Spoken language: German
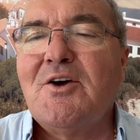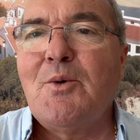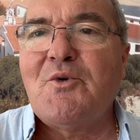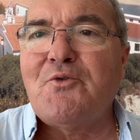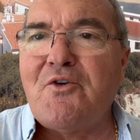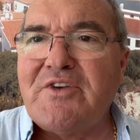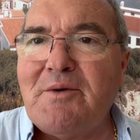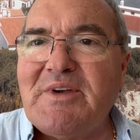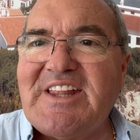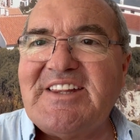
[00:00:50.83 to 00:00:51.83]
Bevor
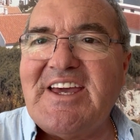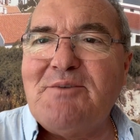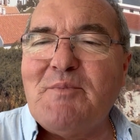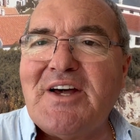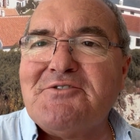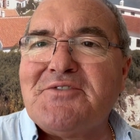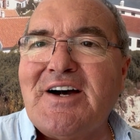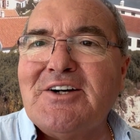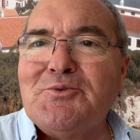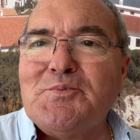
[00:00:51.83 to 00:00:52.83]
wir mit den Themen
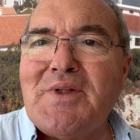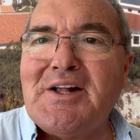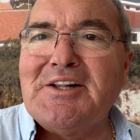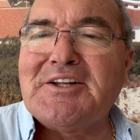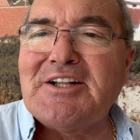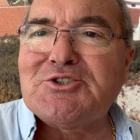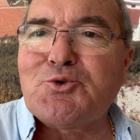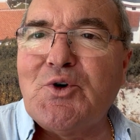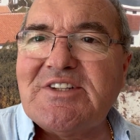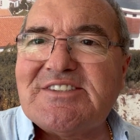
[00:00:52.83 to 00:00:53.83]
anfangen,
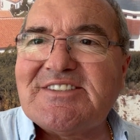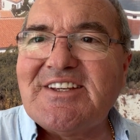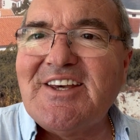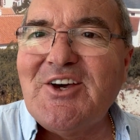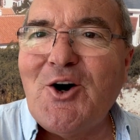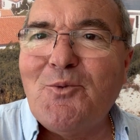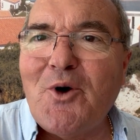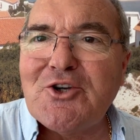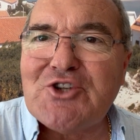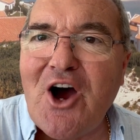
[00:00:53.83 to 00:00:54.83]
ganz kurz,
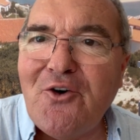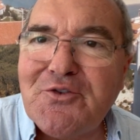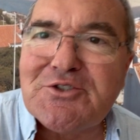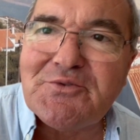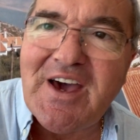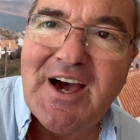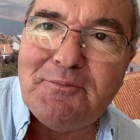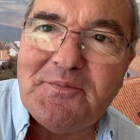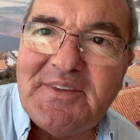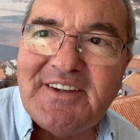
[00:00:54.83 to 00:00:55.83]
um euch
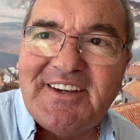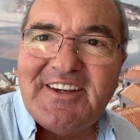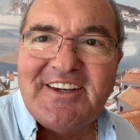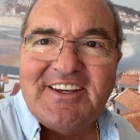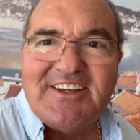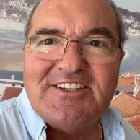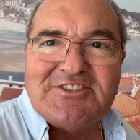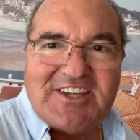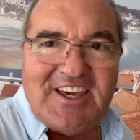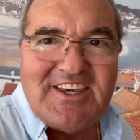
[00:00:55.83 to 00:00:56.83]
aufzuwärmen.
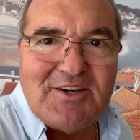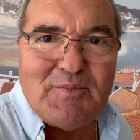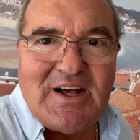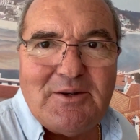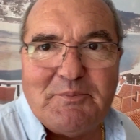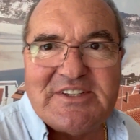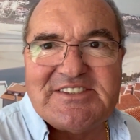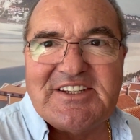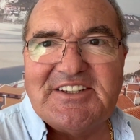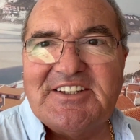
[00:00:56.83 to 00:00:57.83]
Ich gehe hier mal ein
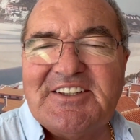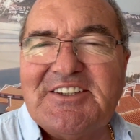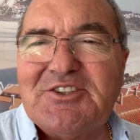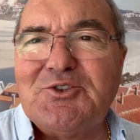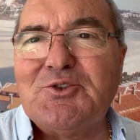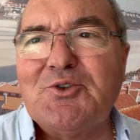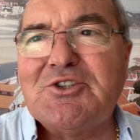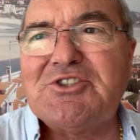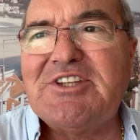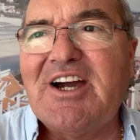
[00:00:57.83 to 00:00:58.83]
bisschen
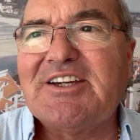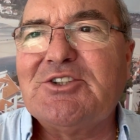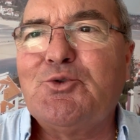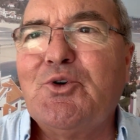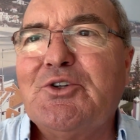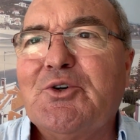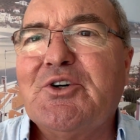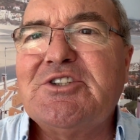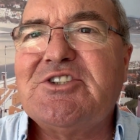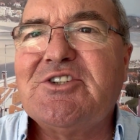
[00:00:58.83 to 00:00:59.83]
durch die Agentur
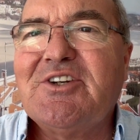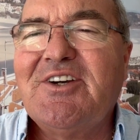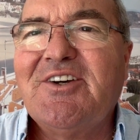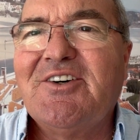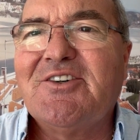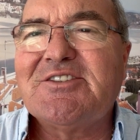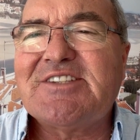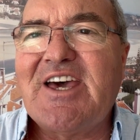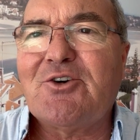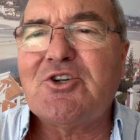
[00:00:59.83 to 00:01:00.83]
durch
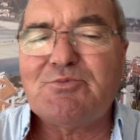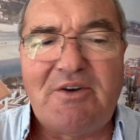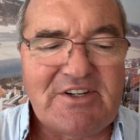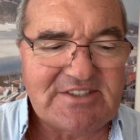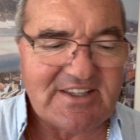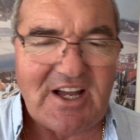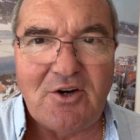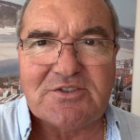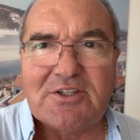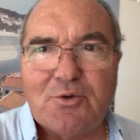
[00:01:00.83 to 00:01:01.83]
und zeige euch mal, was da
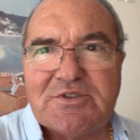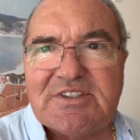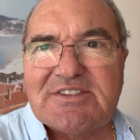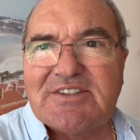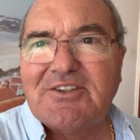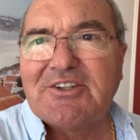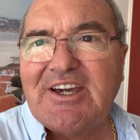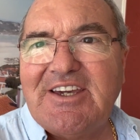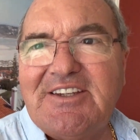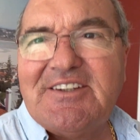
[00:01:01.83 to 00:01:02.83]
draußen los ist.
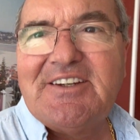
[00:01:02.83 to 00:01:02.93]
Okay?